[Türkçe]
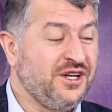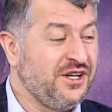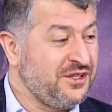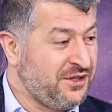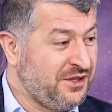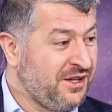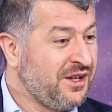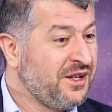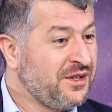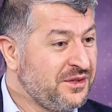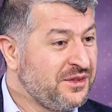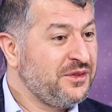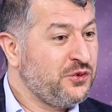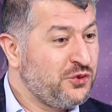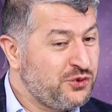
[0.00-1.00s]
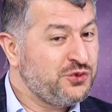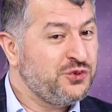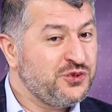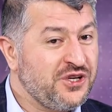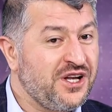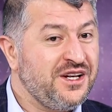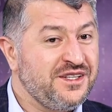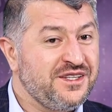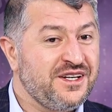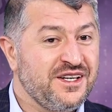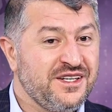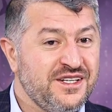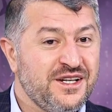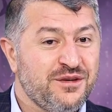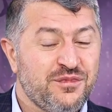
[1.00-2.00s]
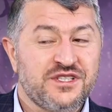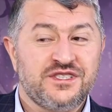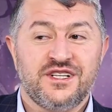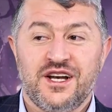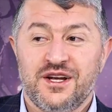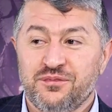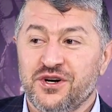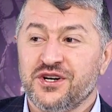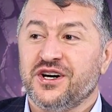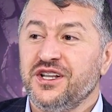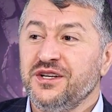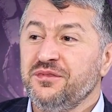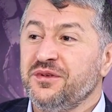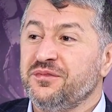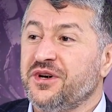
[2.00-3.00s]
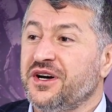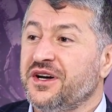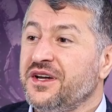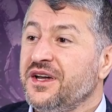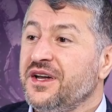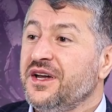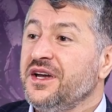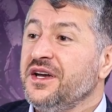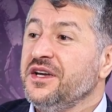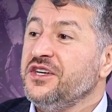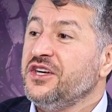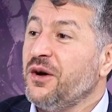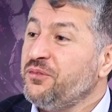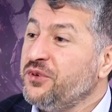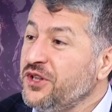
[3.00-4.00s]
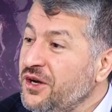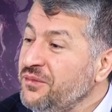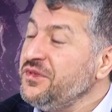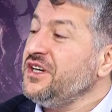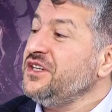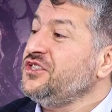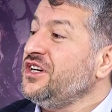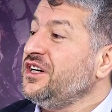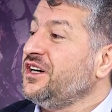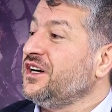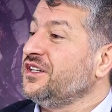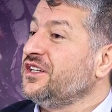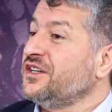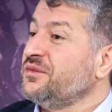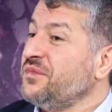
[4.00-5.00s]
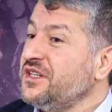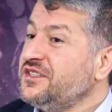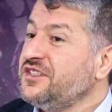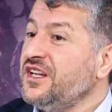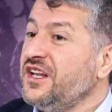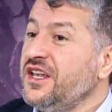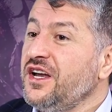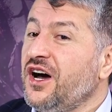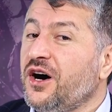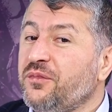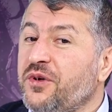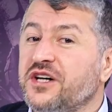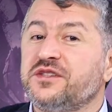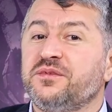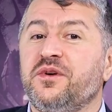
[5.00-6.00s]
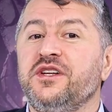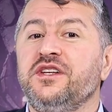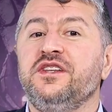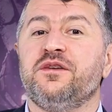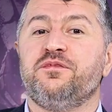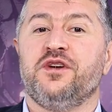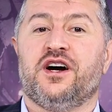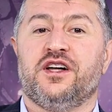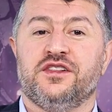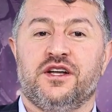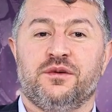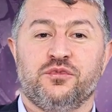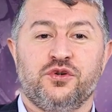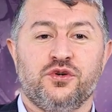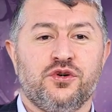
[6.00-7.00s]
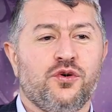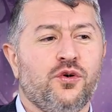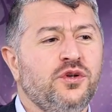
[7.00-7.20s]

Yani hüsnüzan ederek yine meseleye bakalım ama yapılamayacak kadar meseleyi abartmanın da bir anlamı yok.